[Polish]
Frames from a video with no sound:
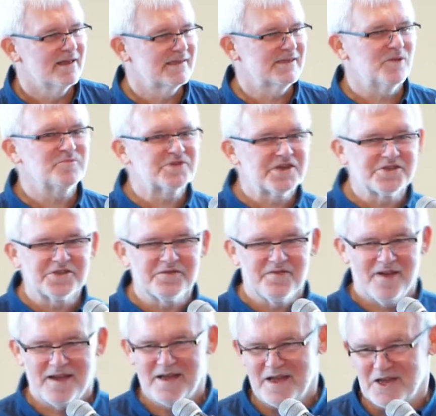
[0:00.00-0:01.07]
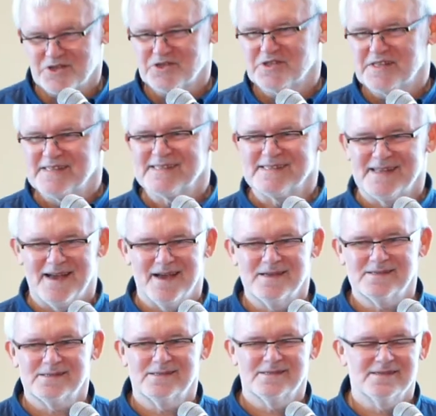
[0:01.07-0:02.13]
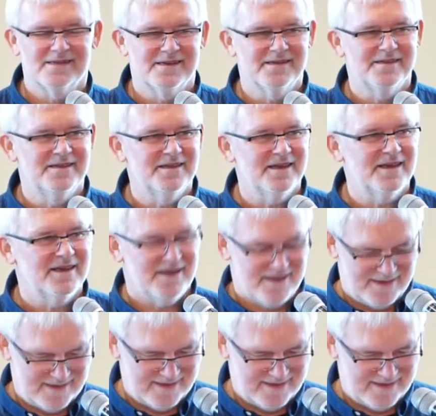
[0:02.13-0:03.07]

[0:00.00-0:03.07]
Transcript: Co przeżywa każdy z nas, gdy,